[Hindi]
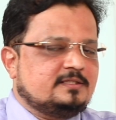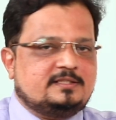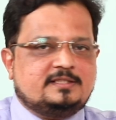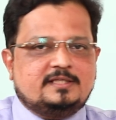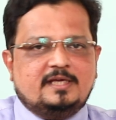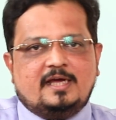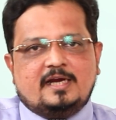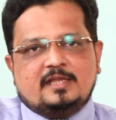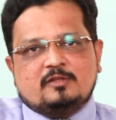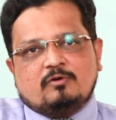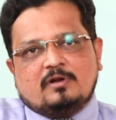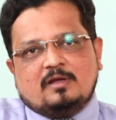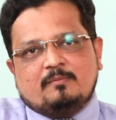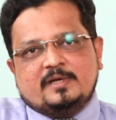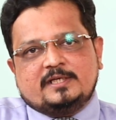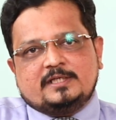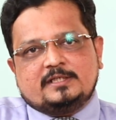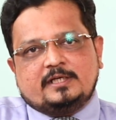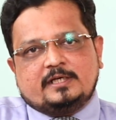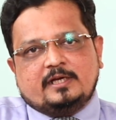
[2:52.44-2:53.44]
सी द्वारा
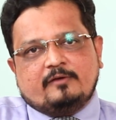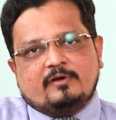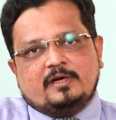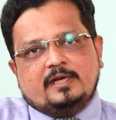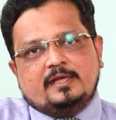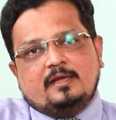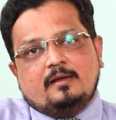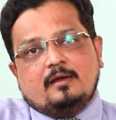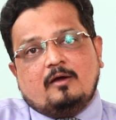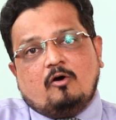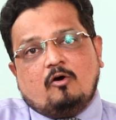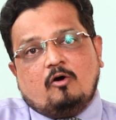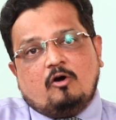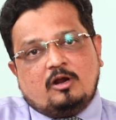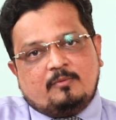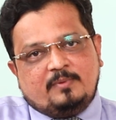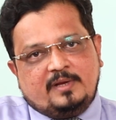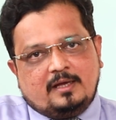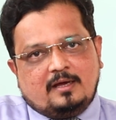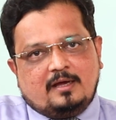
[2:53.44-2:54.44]
भेजी जाने वाली
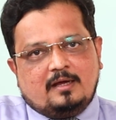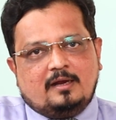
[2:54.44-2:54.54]
और भी